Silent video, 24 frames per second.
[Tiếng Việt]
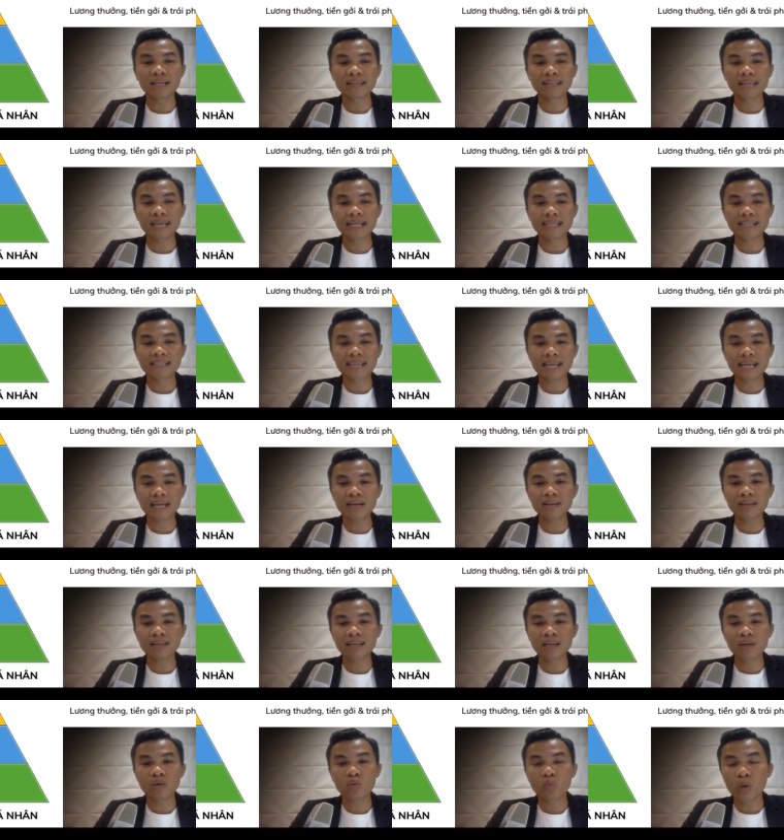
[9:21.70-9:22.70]
tài sản có
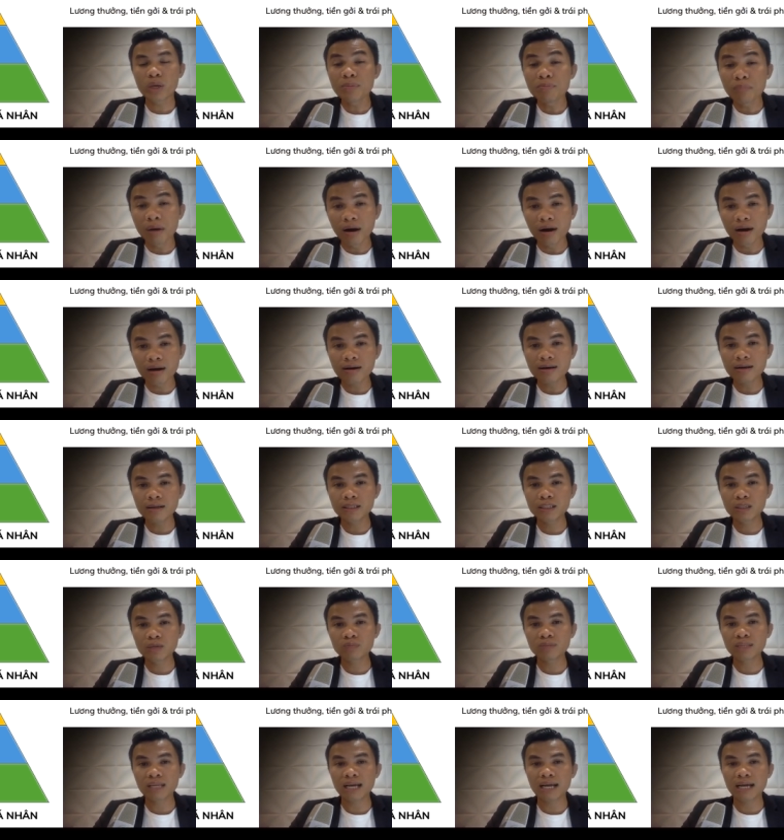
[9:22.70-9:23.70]
thể là quỹ mở
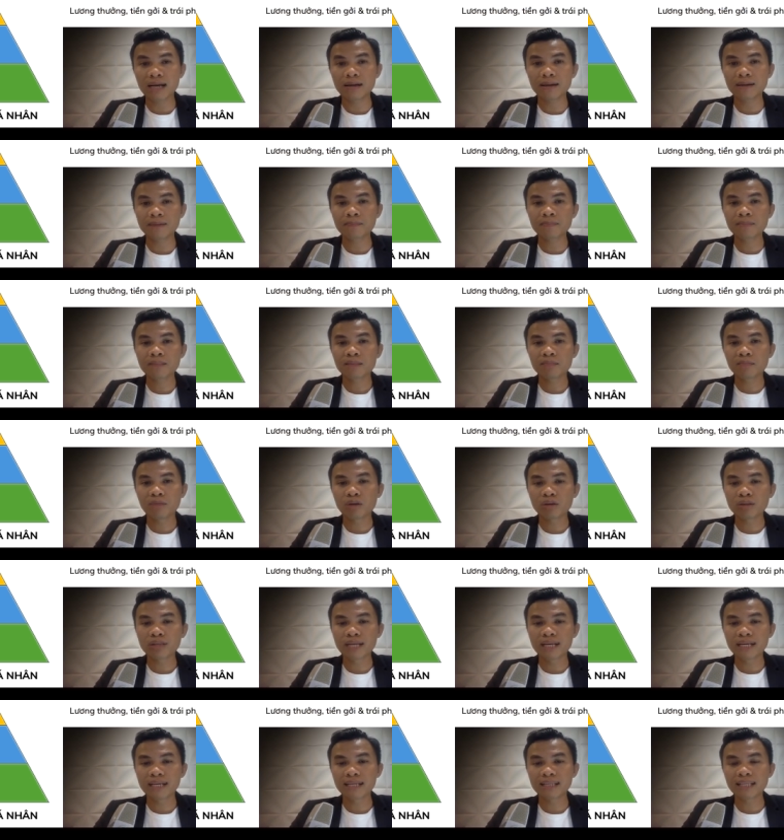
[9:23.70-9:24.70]
chúng ta bỏ
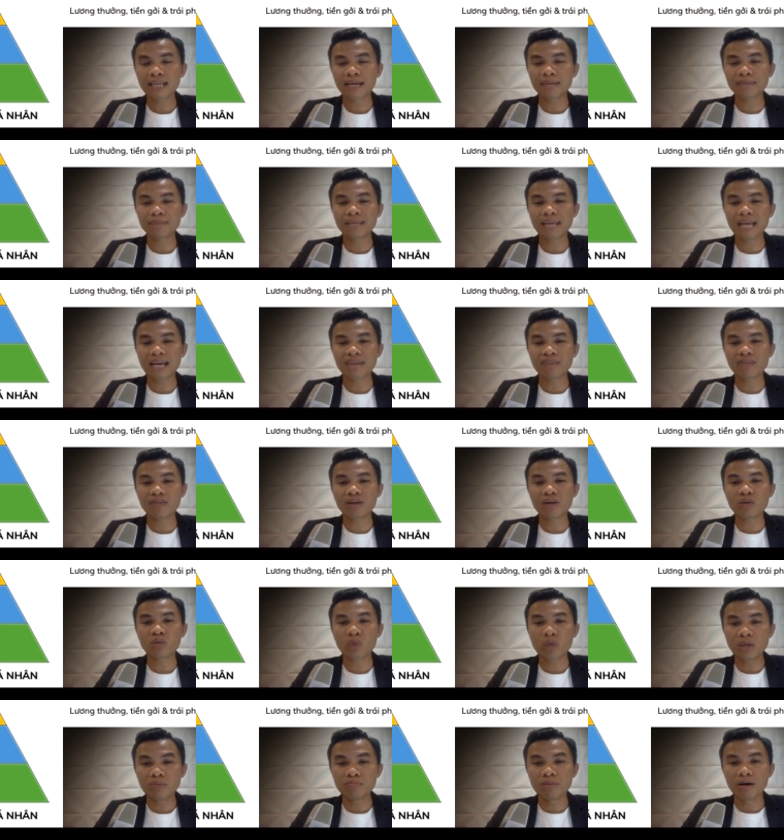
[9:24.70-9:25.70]
tiền để tham gia vào các
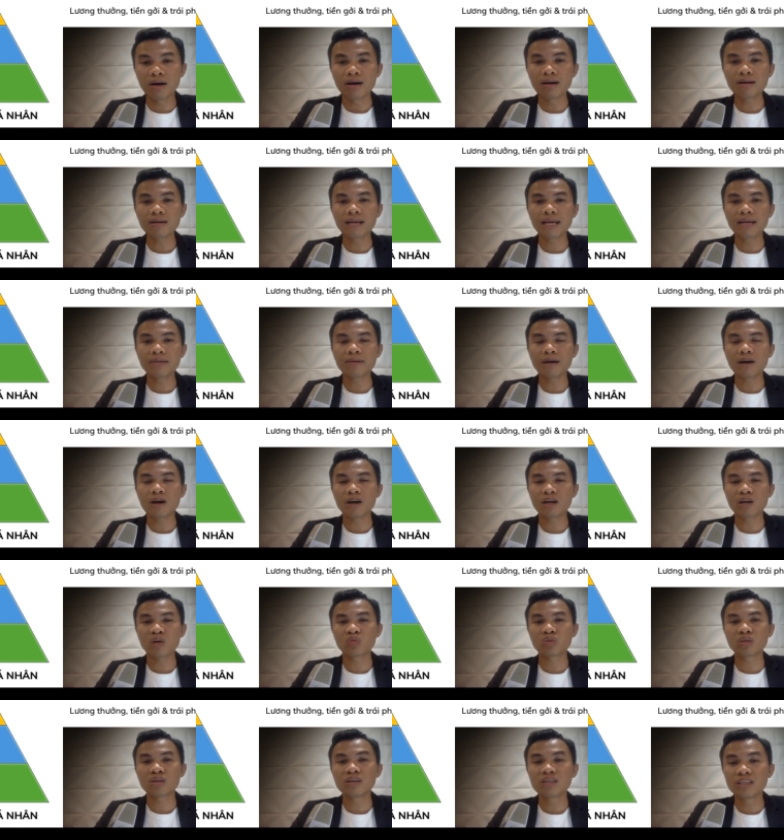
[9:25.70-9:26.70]
quỹ mở để mà họ
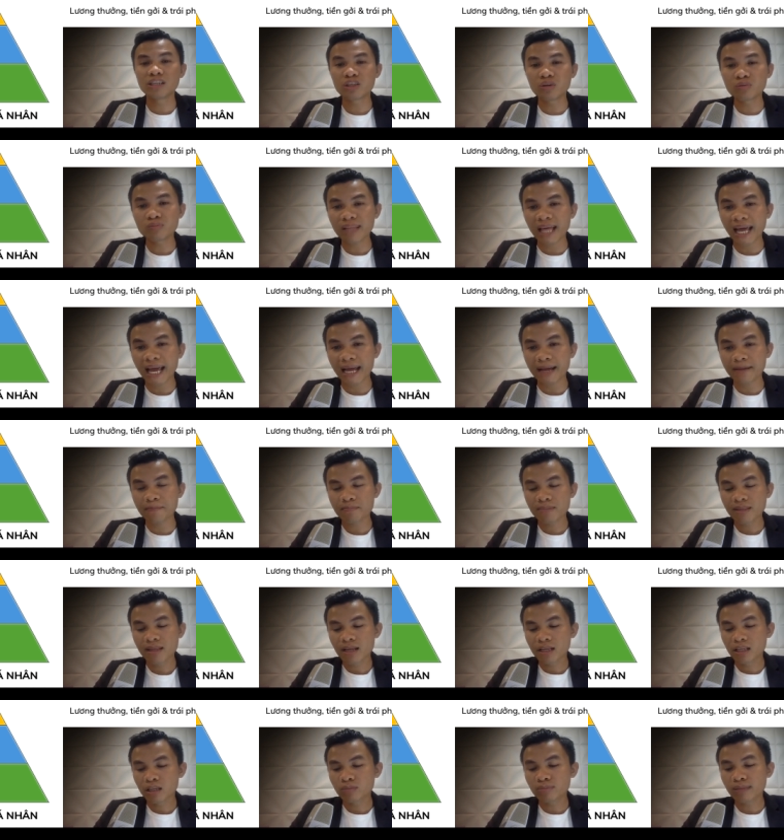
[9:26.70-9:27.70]
đầu tư cho chúng ta
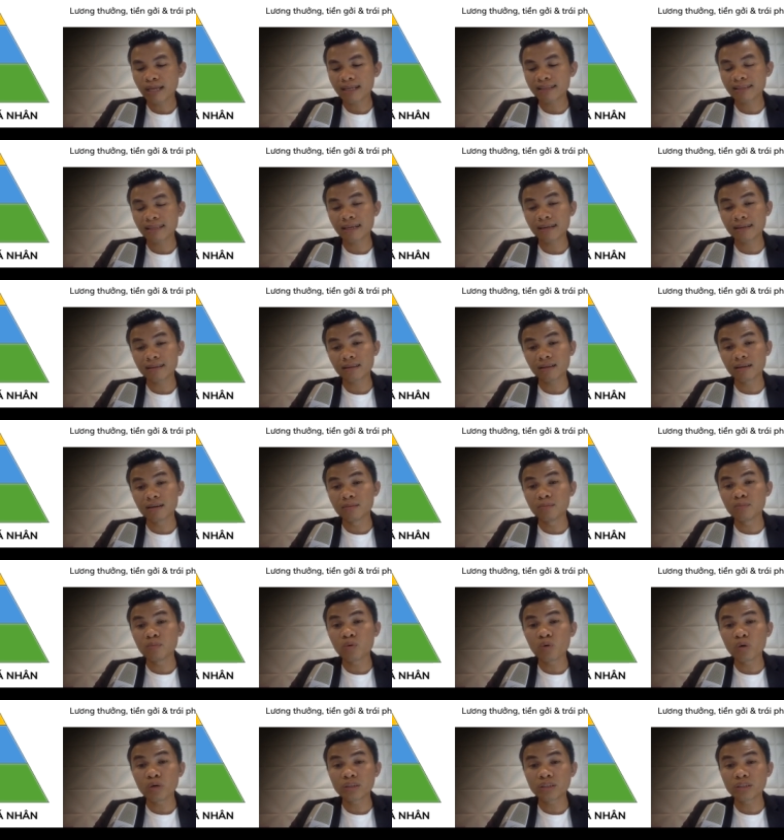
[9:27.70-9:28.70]
chúng ta thể tự
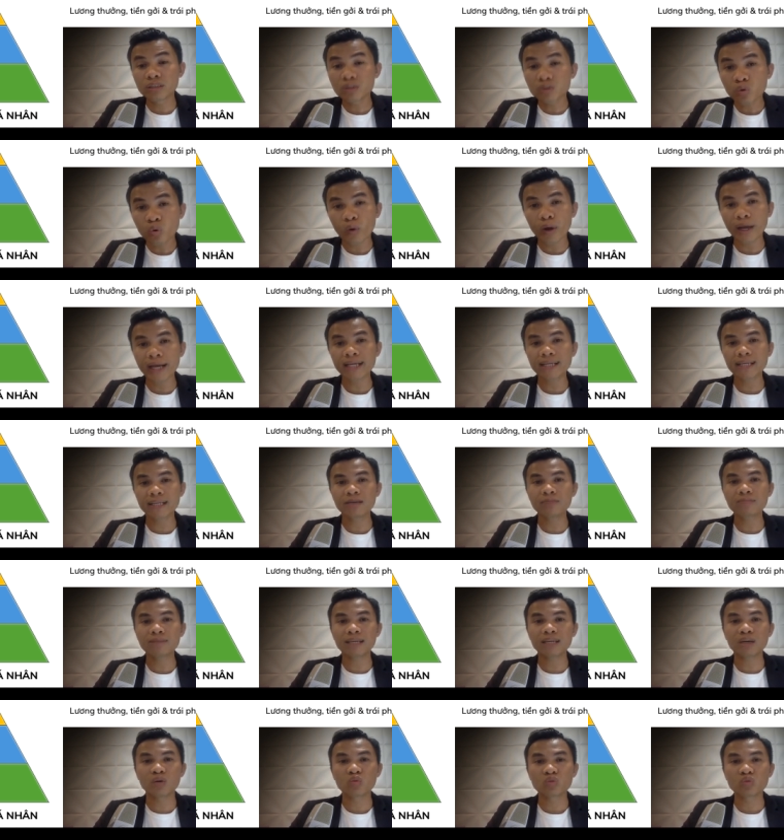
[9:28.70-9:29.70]
mua chứng khoán để
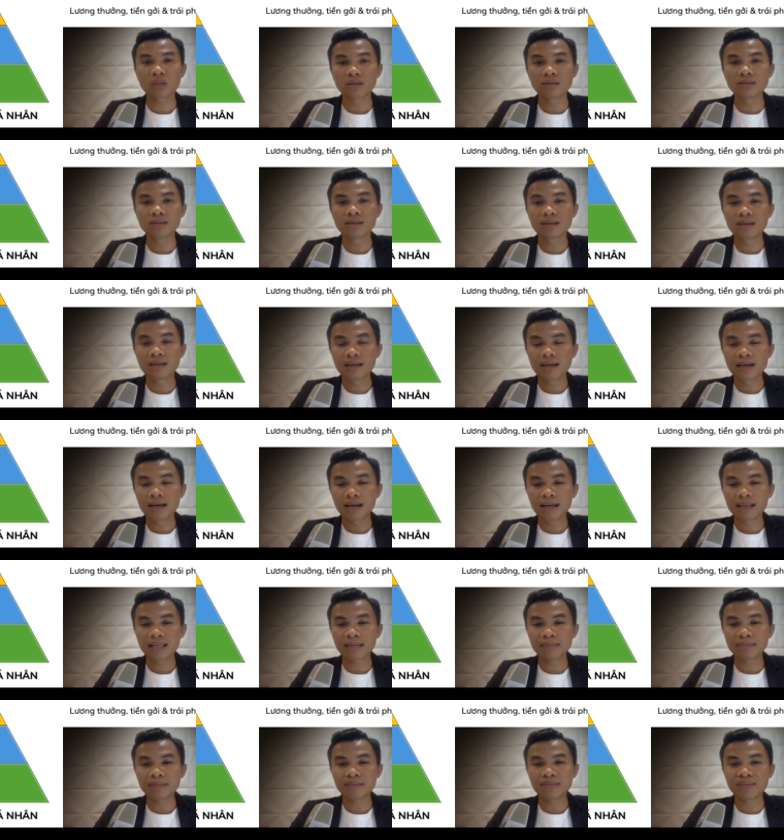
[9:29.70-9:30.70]
chúng ta đầu tư à,
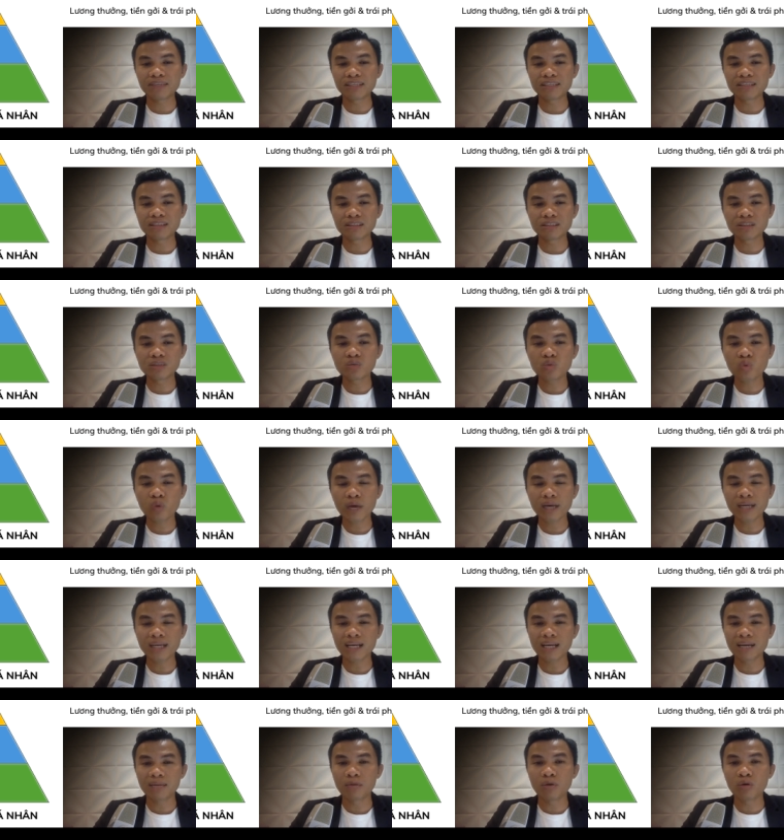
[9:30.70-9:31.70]
tham gia vào thị trường chứng
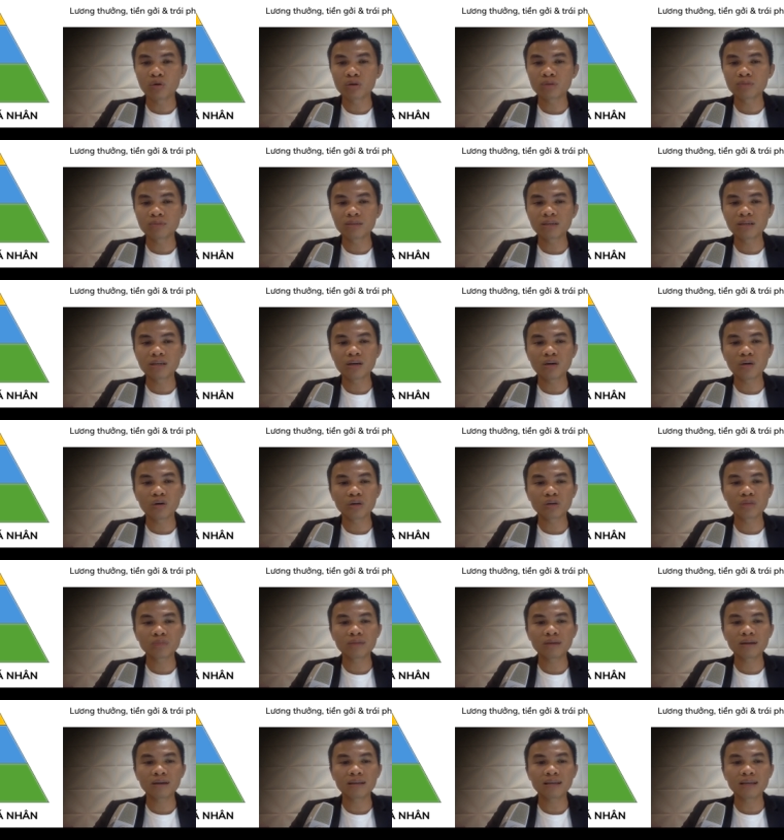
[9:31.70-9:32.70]
khoán là một trong những cơ hội
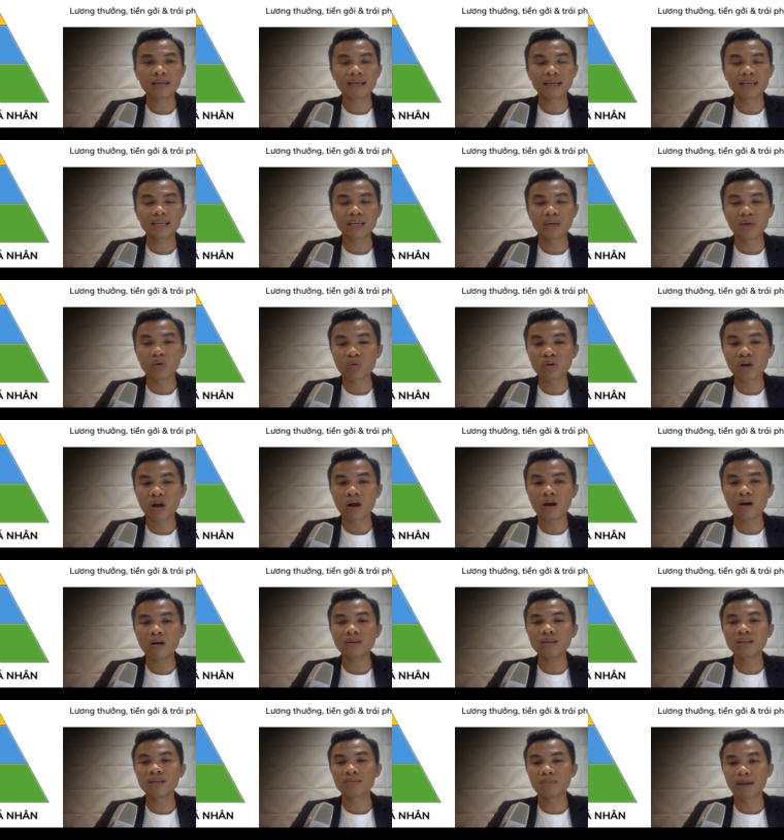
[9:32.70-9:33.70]
chúng ta có thể là giàu
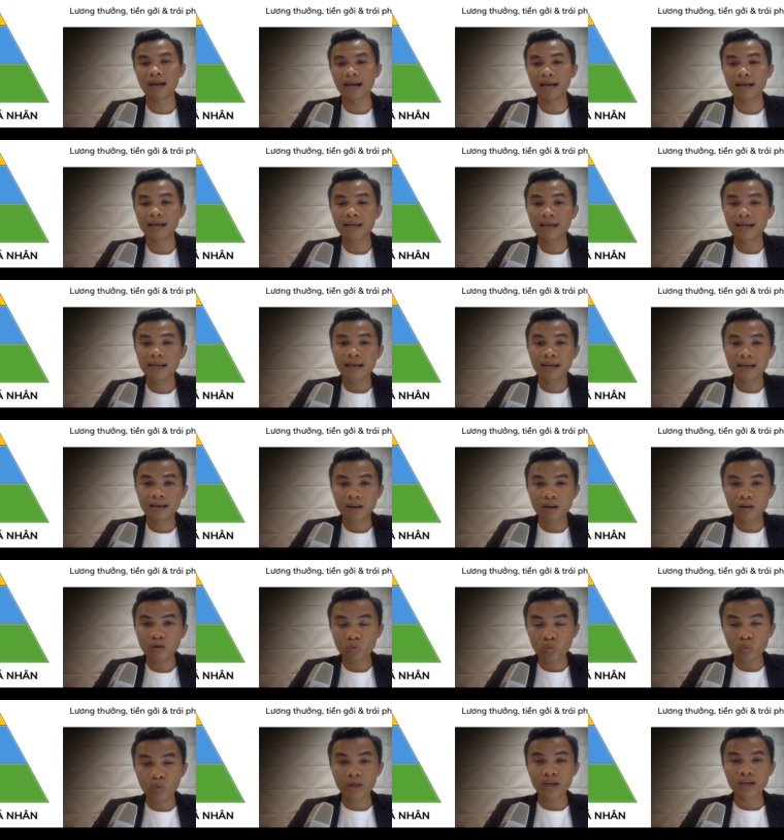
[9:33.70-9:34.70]
có nhưng mà
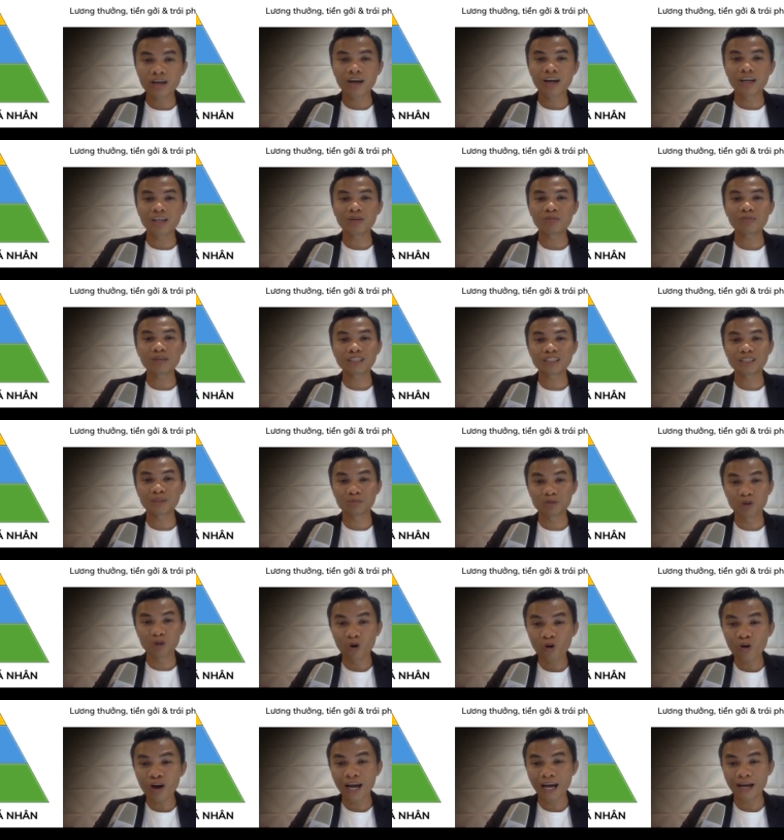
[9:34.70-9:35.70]
nó cũng nguy cơ chúng ta sụp
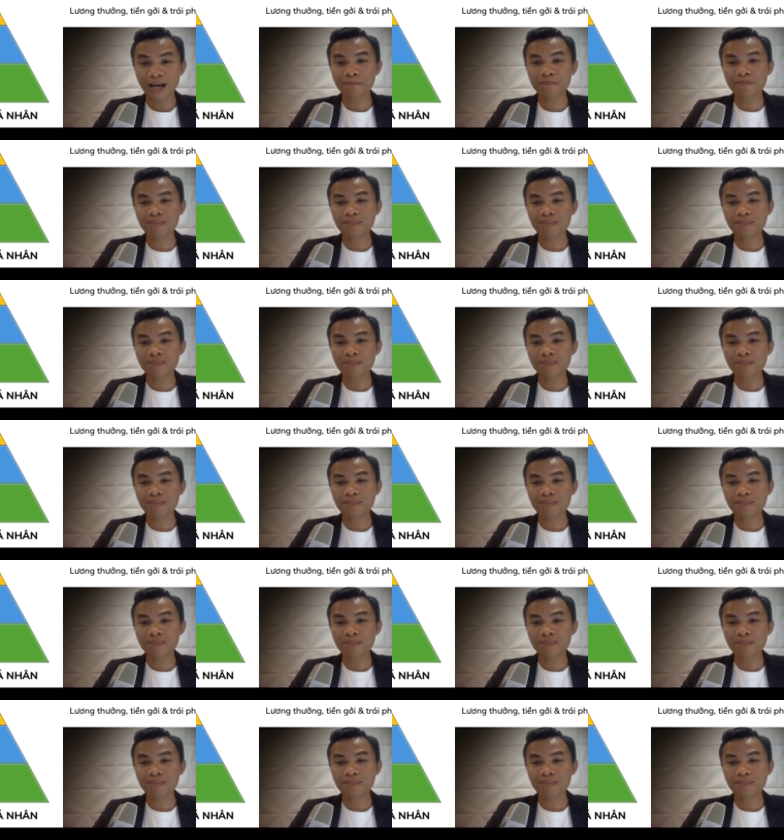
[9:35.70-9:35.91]
đổ ha